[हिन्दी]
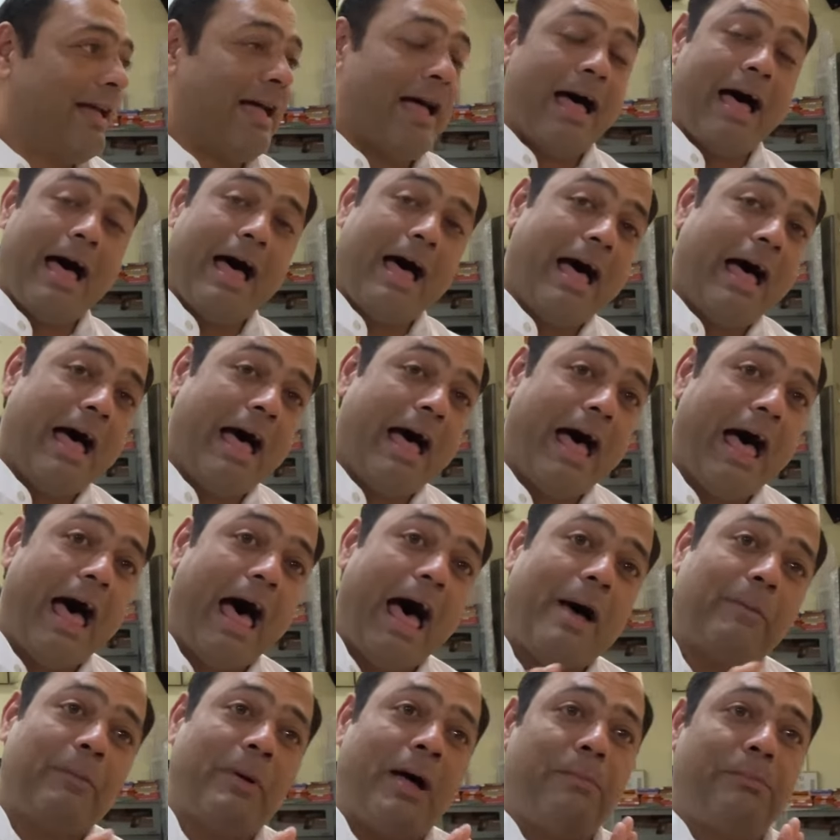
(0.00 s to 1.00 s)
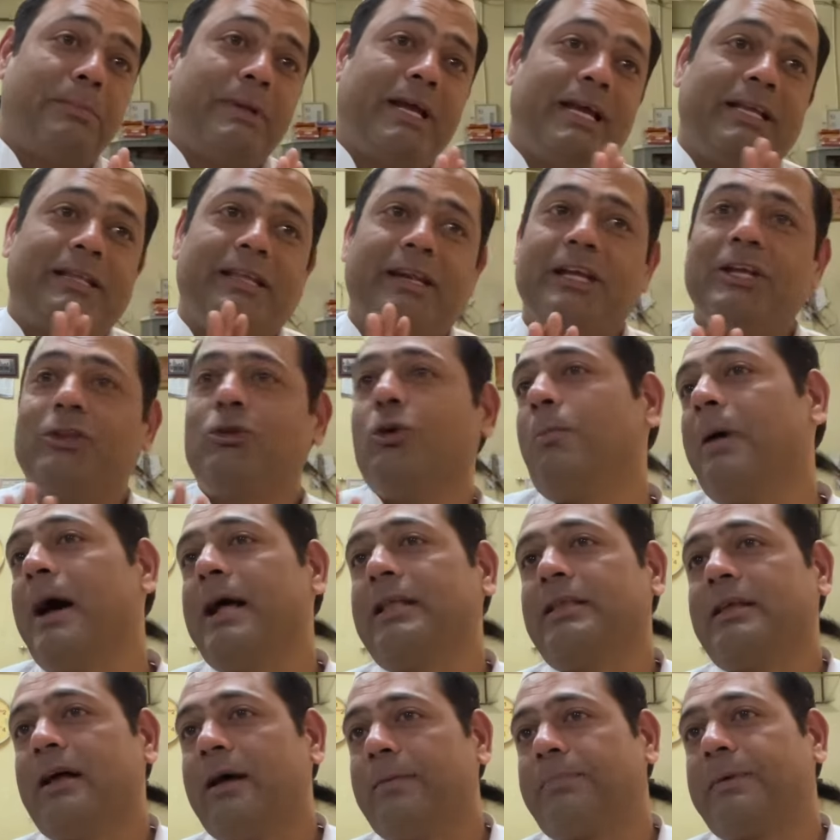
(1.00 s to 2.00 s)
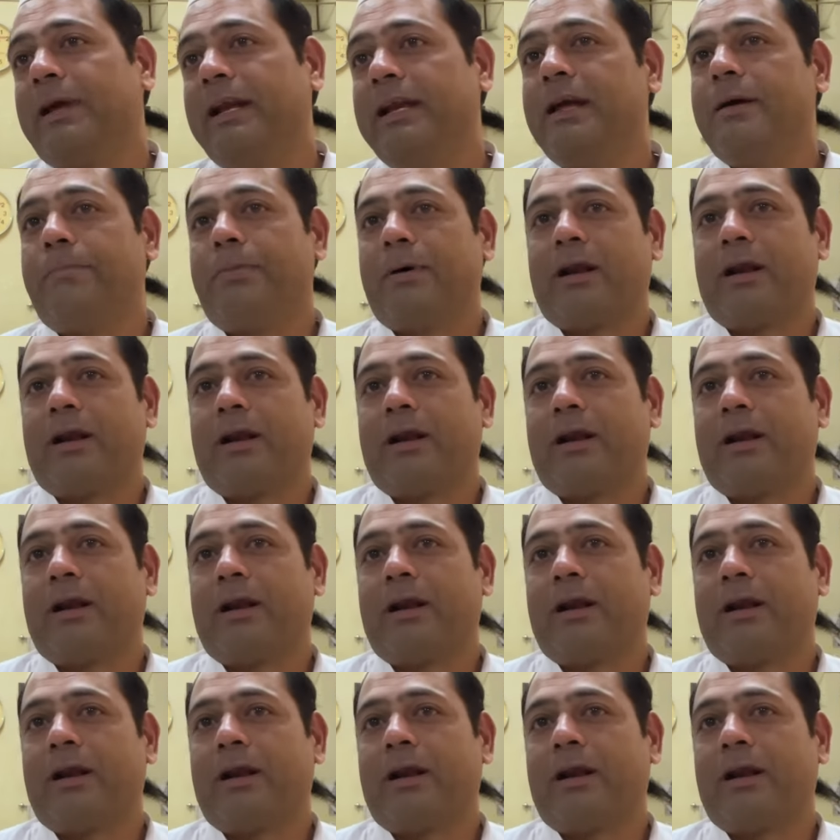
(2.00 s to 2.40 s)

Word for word: हाँ अब हमने इतनी तो बात आपके लिए